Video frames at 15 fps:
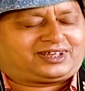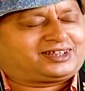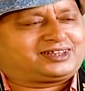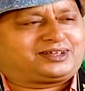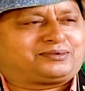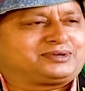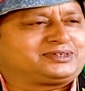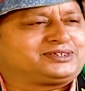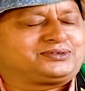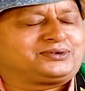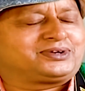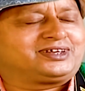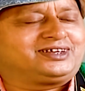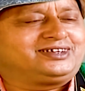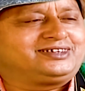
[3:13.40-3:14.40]
ধান্দাবাজি
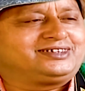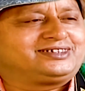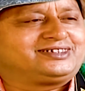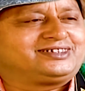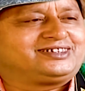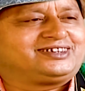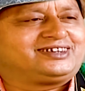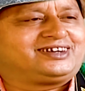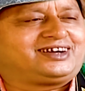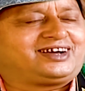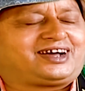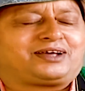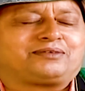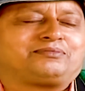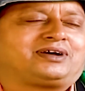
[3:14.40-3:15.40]
করে
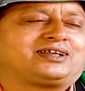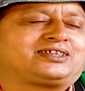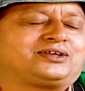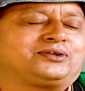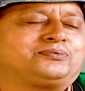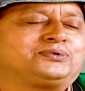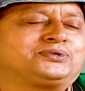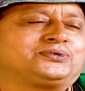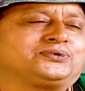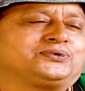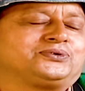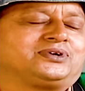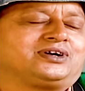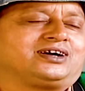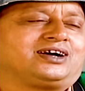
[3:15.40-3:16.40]
আর মাথার উপরে
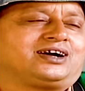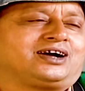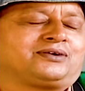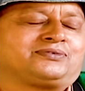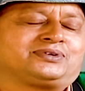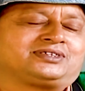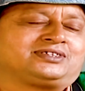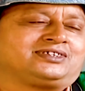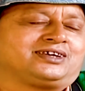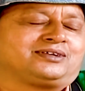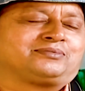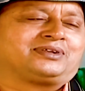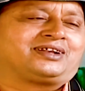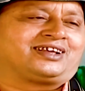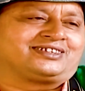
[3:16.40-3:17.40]
তো আফাজ
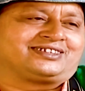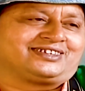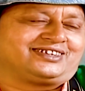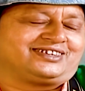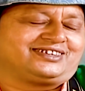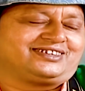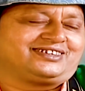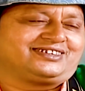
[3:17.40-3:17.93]
চেয়ারম্যান আছে